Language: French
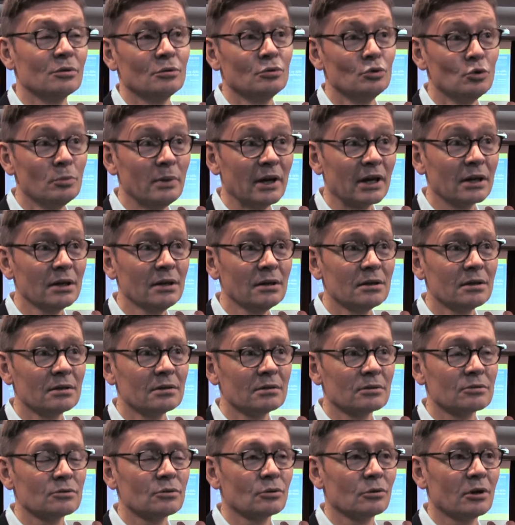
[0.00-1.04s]
numérique,
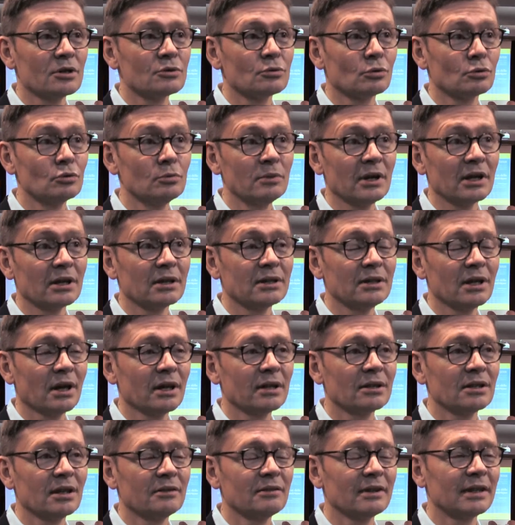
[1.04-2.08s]
dans une relation numérique
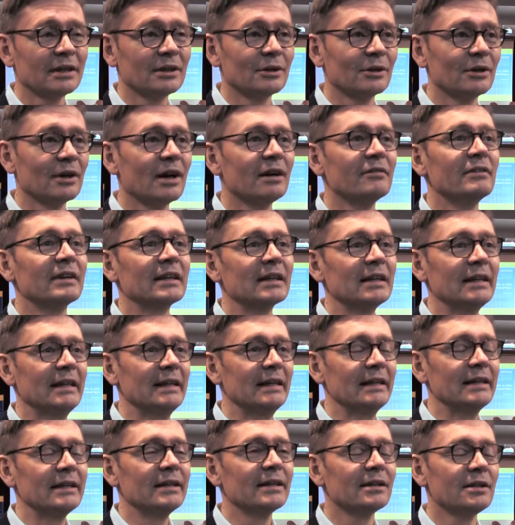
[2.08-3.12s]
directe avec, euh, avec
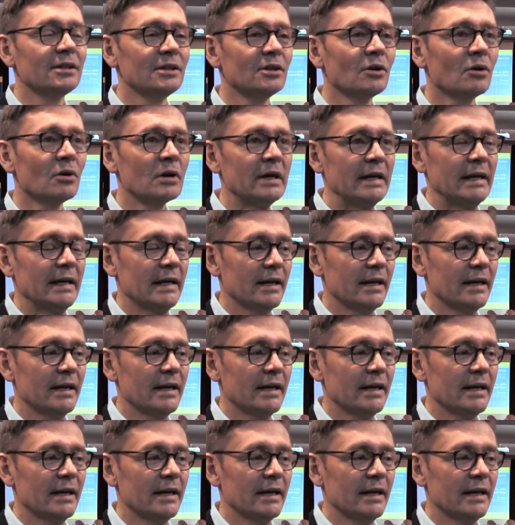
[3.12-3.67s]
les, clients,